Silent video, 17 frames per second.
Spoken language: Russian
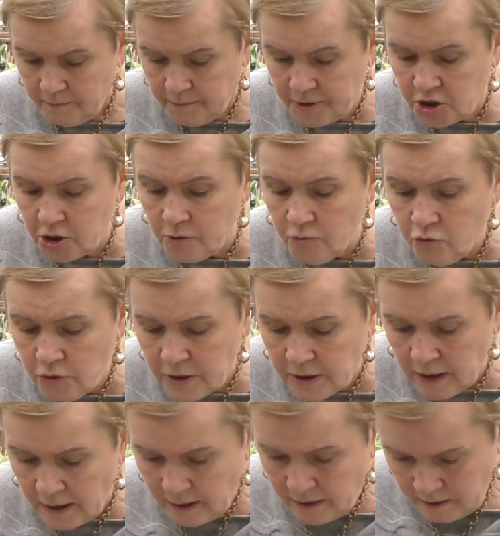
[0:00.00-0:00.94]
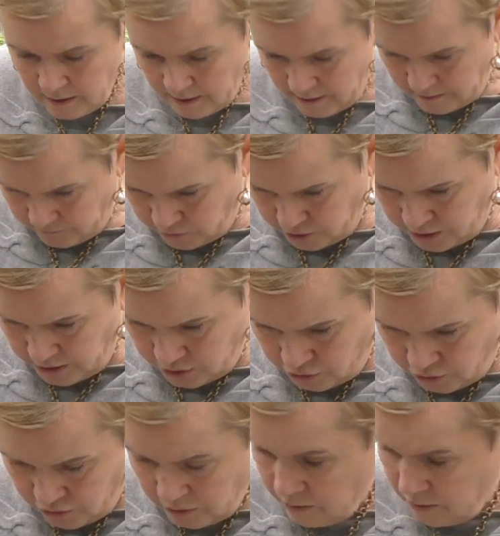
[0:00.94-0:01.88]
Почему я вот
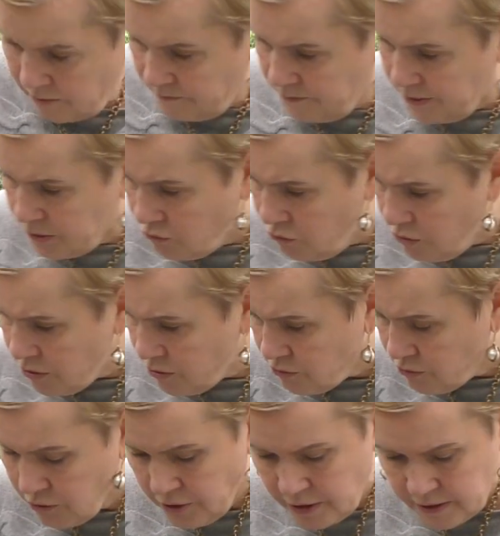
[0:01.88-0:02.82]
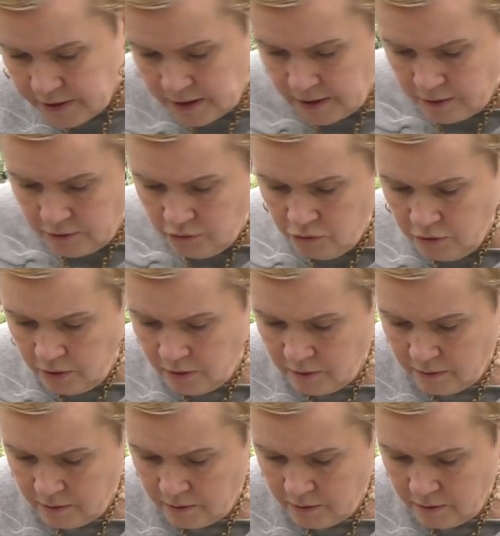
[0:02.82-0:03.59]
эту бегонию не делю,